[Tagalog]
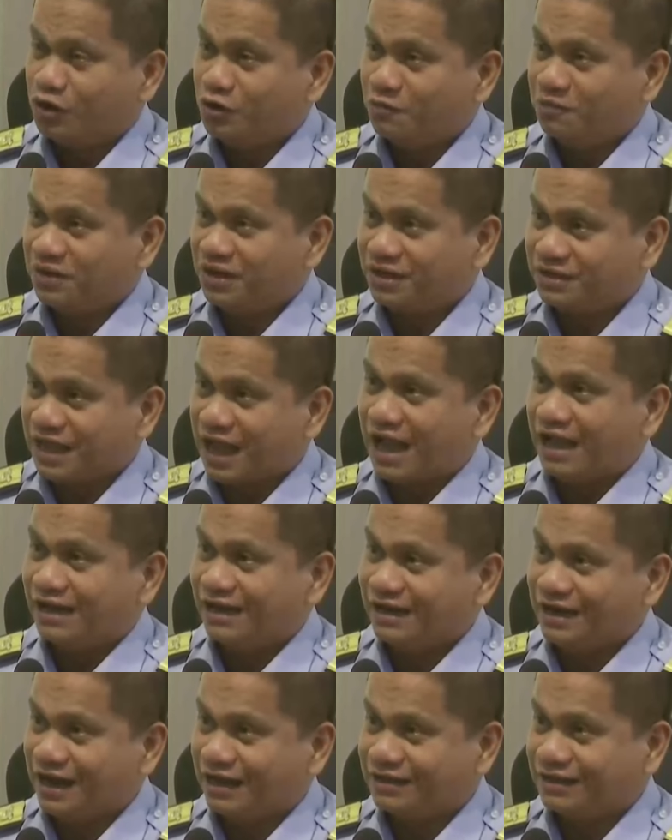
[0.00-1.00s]
Kung ano ang
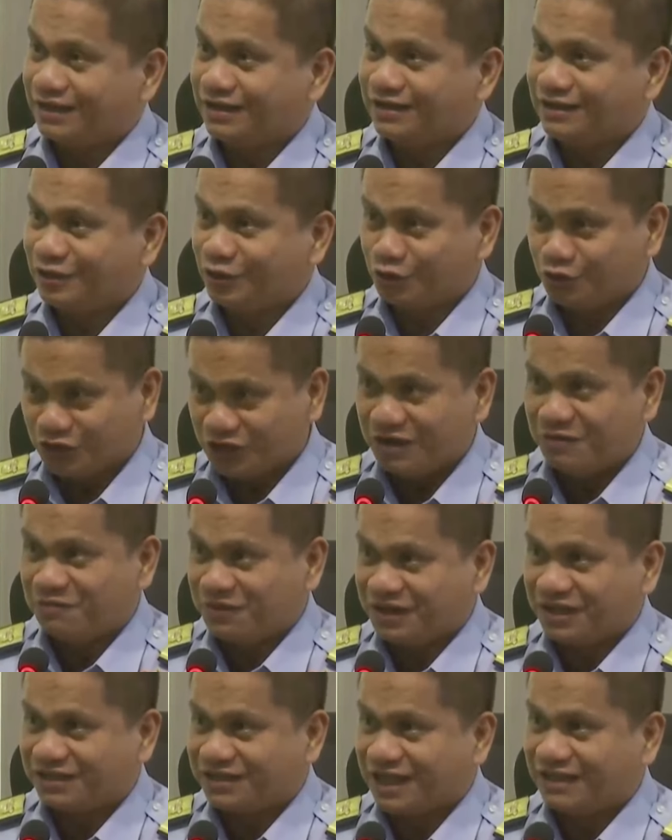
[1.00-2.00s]
pinagdaanan natin,
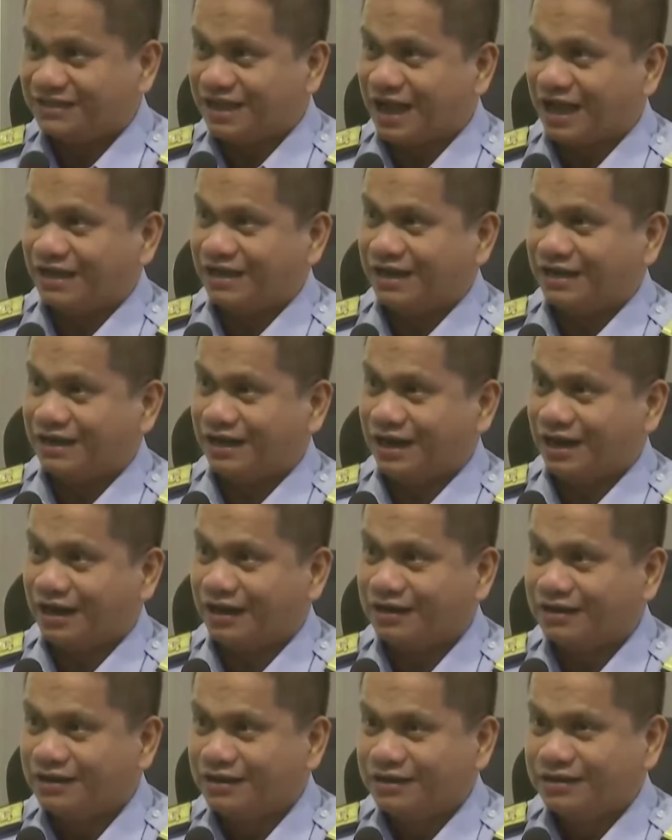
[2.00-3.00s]
yun din ang
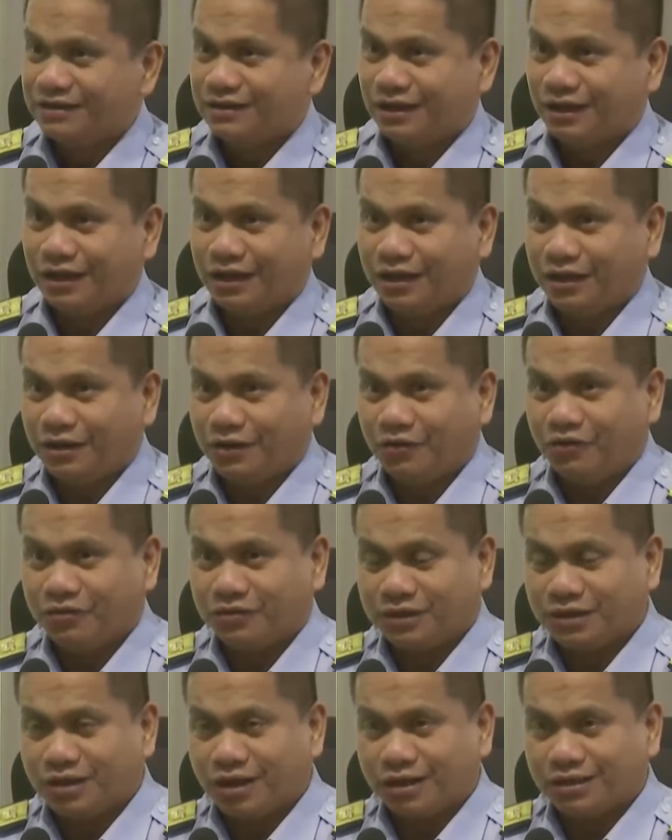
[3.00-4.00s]
pinagdadaanan nila
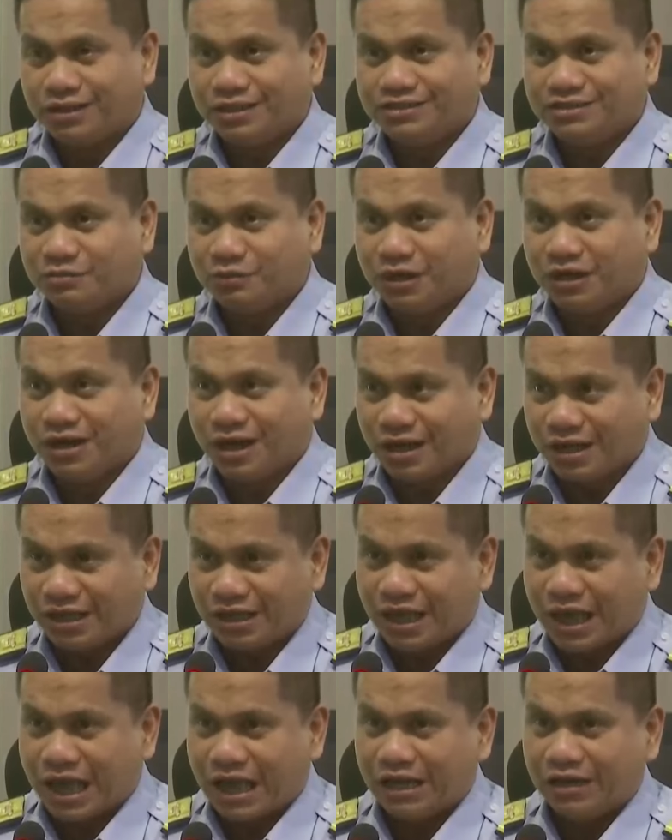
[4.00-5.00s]
uh, regarding sa
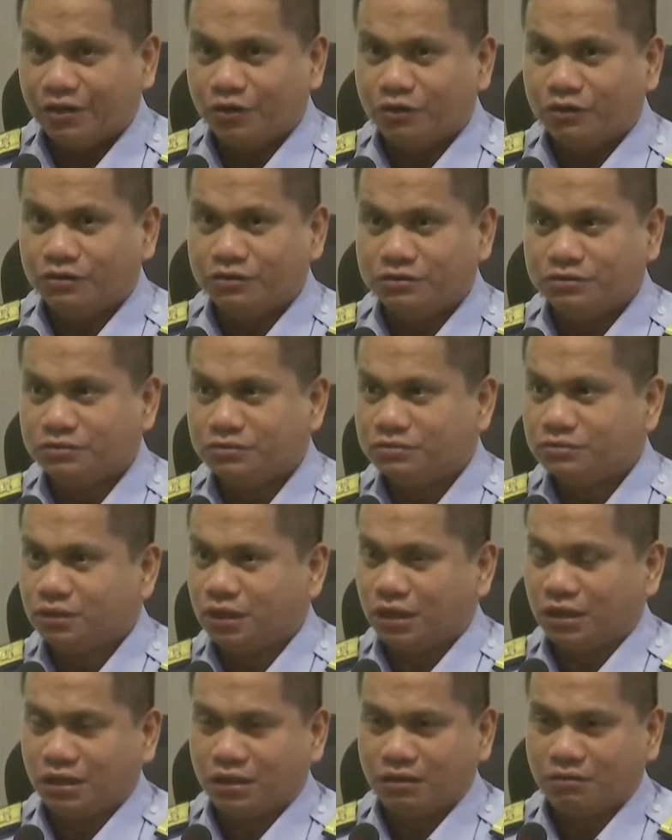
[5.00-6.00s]
malaking
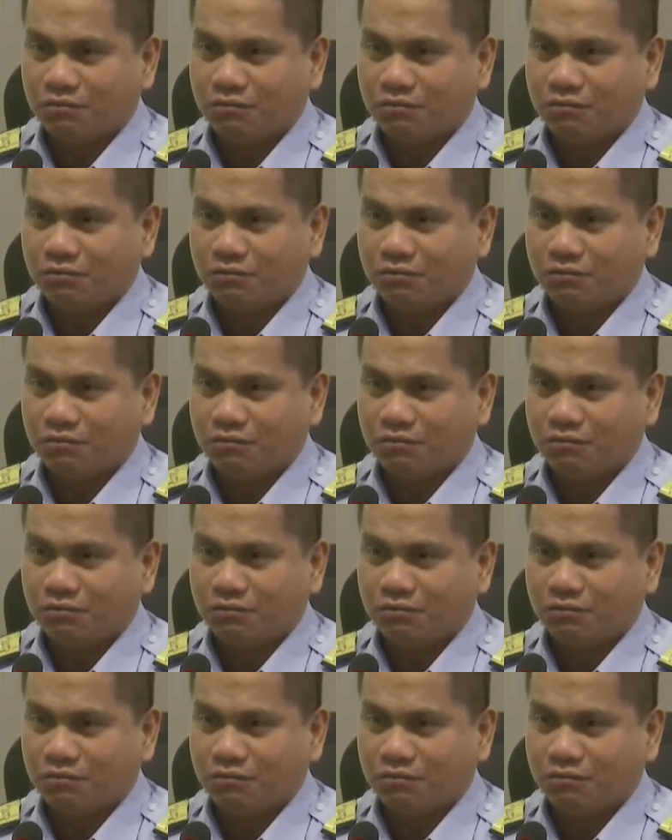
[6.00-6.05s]
alon,